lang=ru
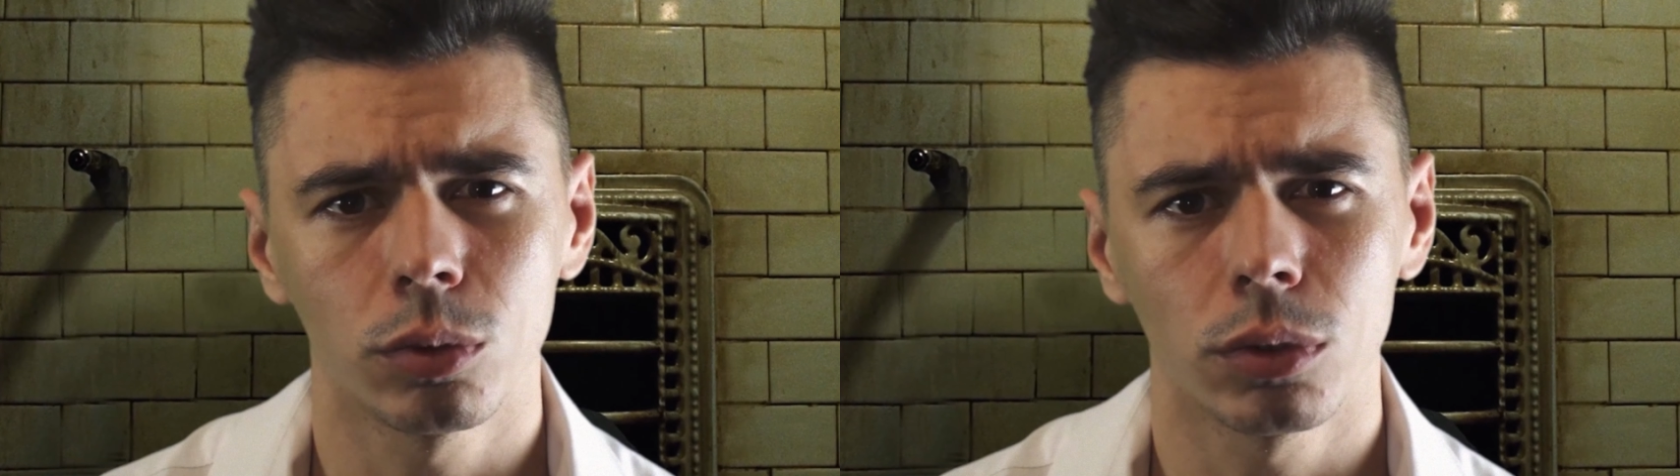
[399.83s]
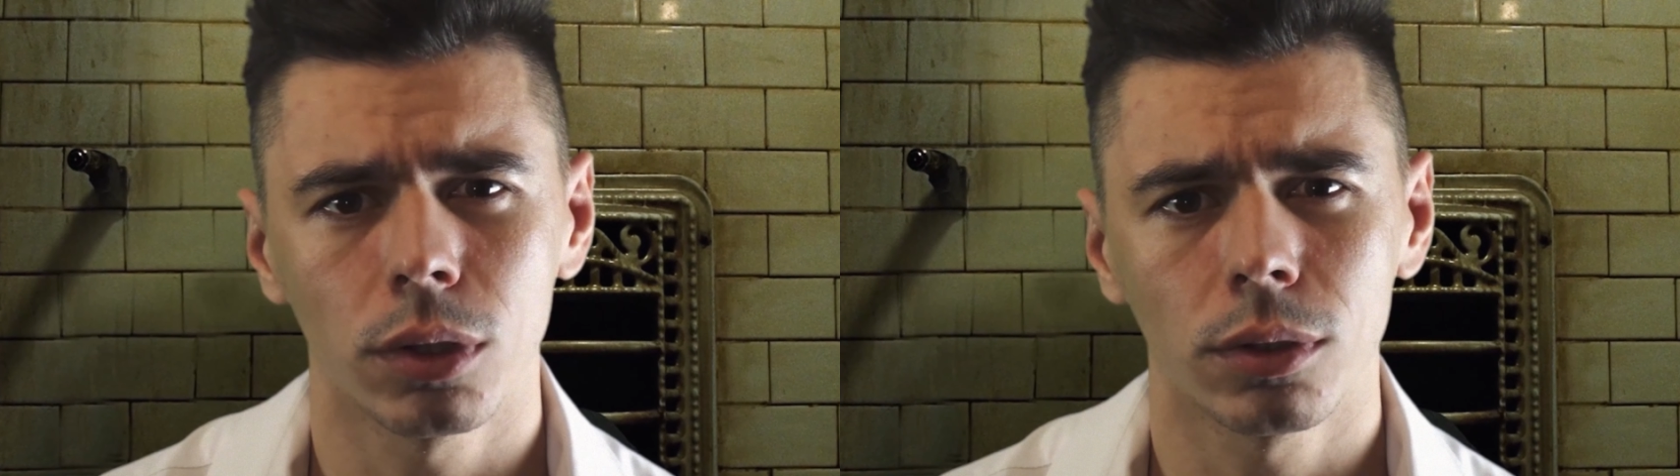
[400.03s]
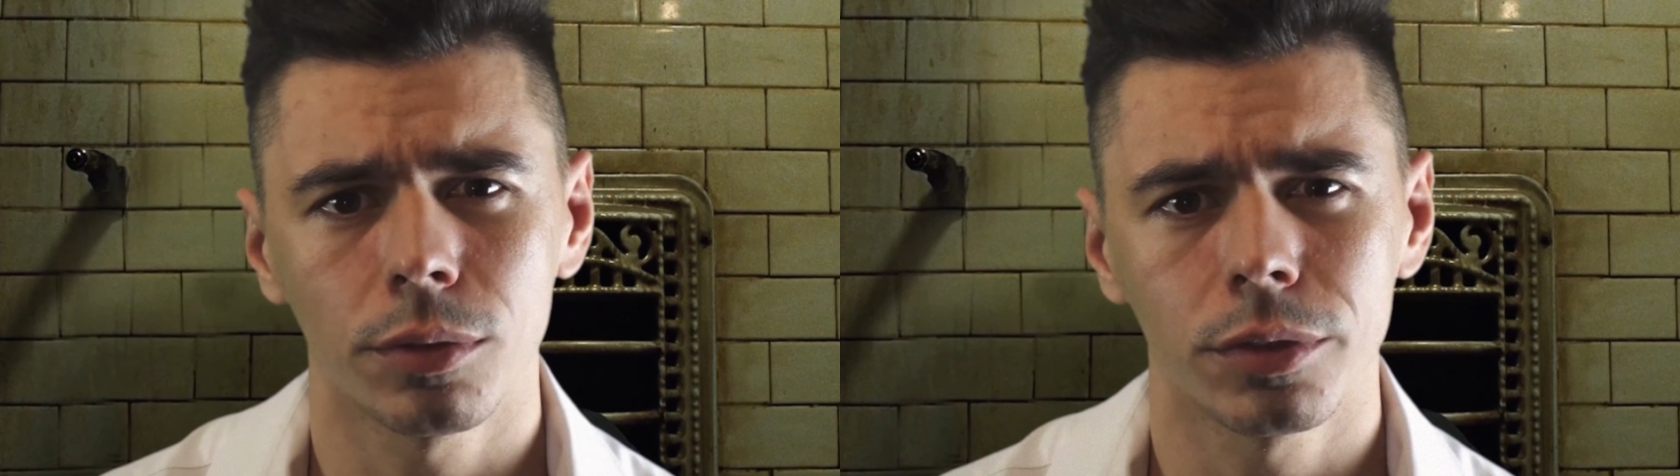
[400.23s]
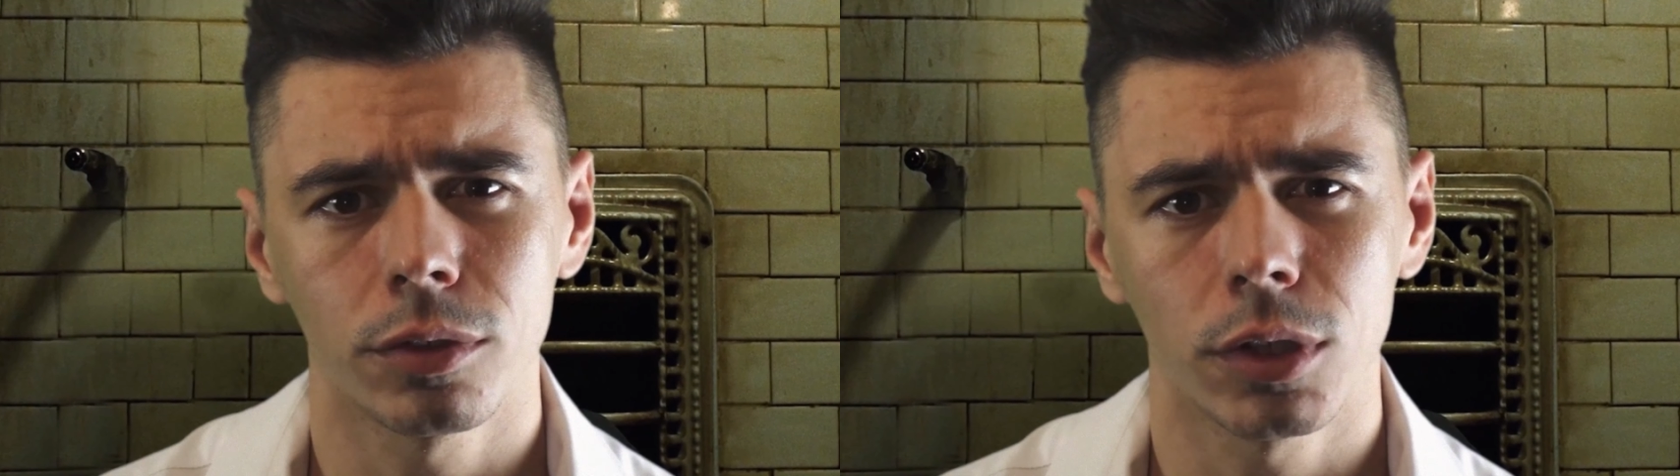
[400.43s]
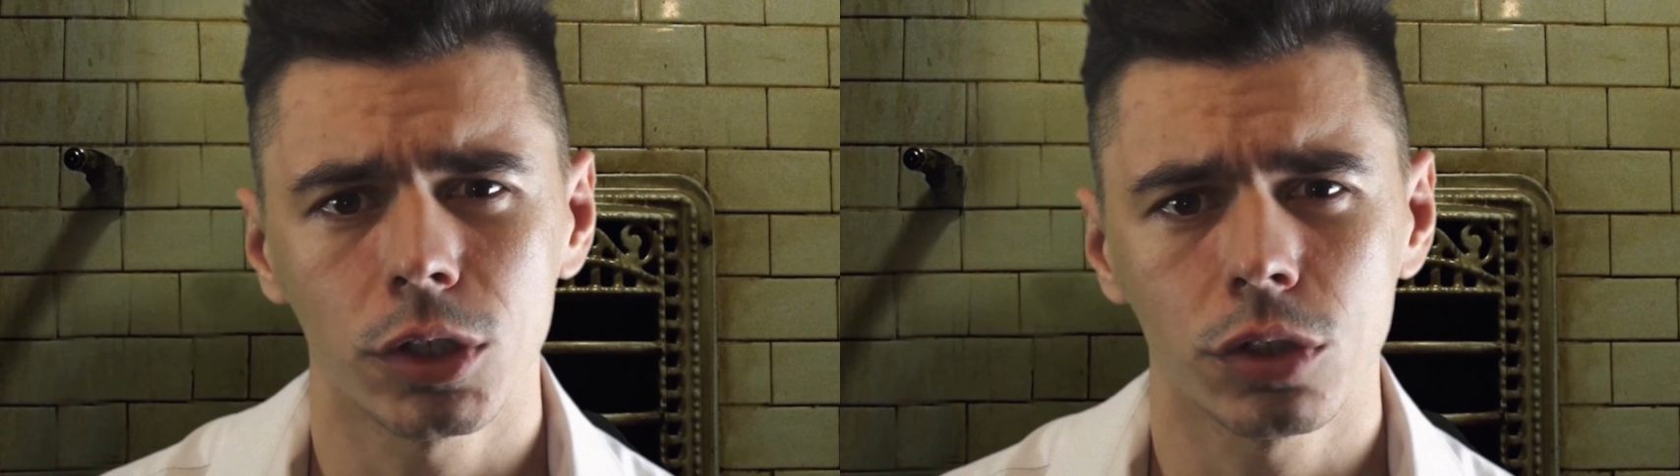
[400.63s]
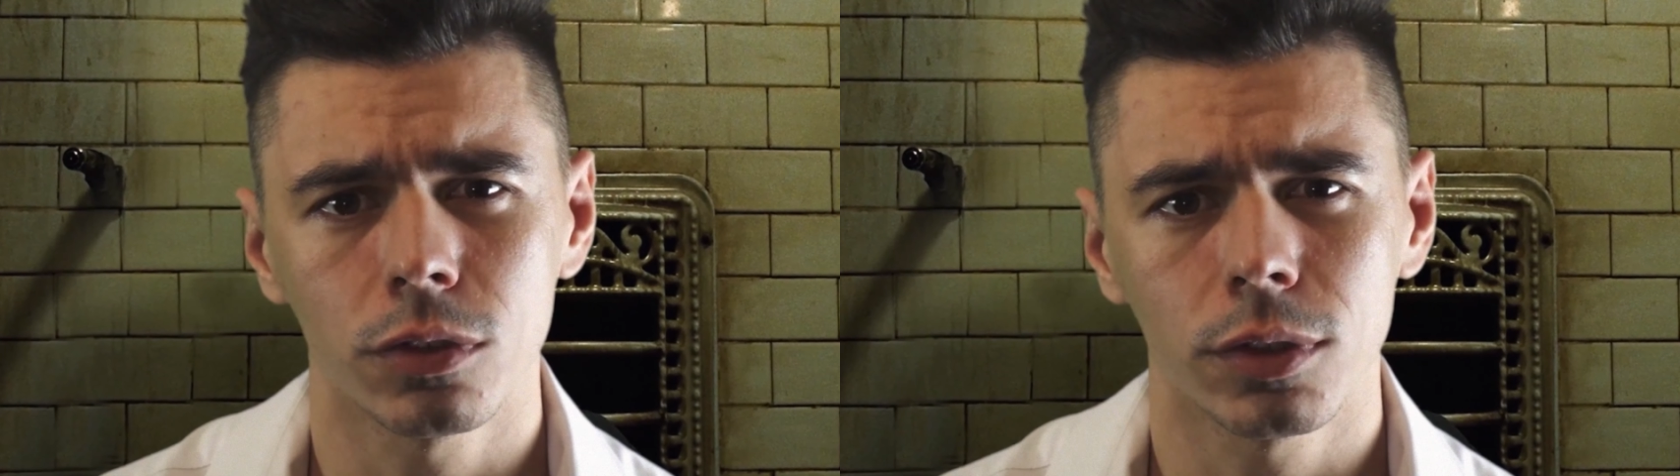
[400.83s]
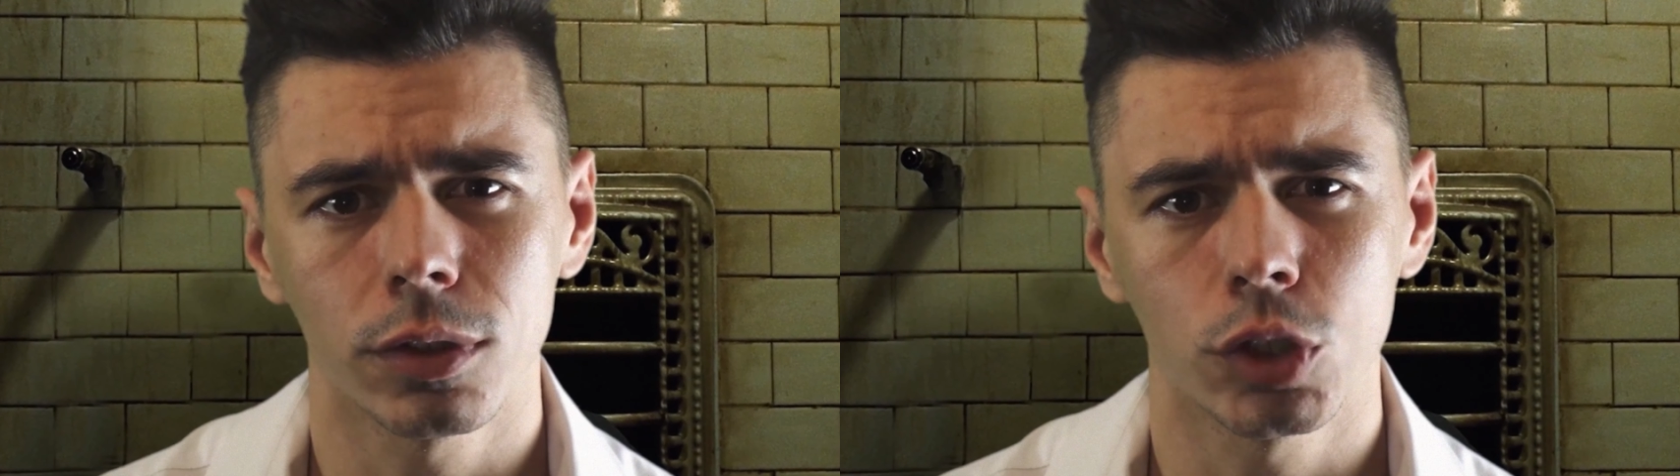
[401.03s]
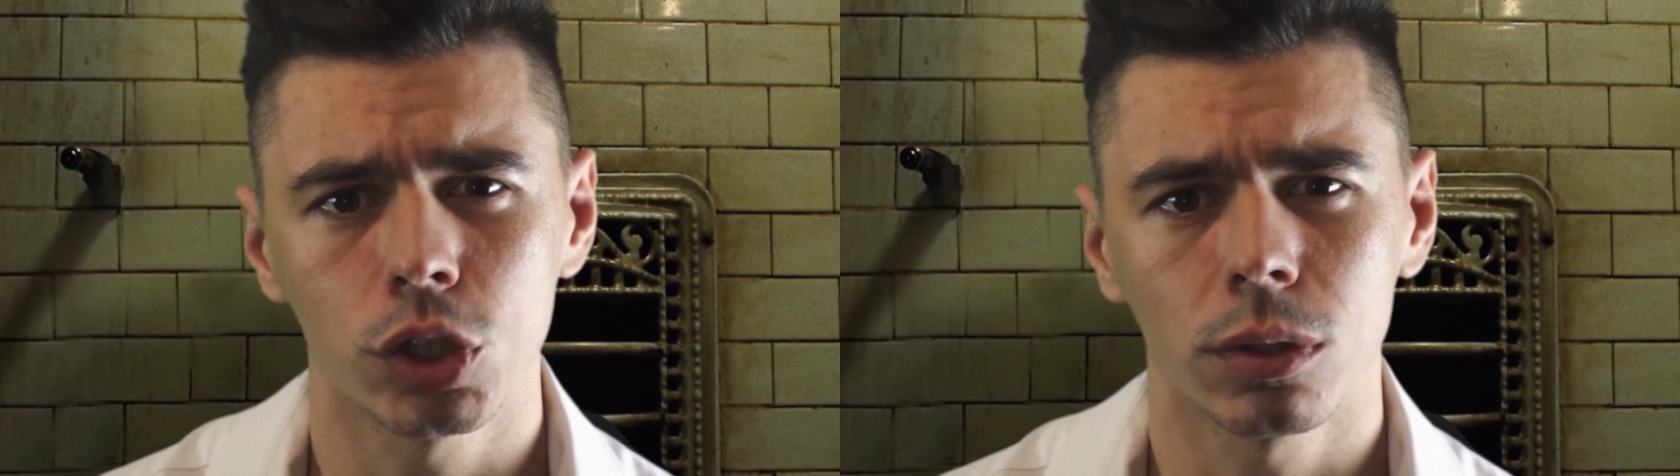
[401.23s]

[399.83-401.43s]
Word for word: утрата всяческих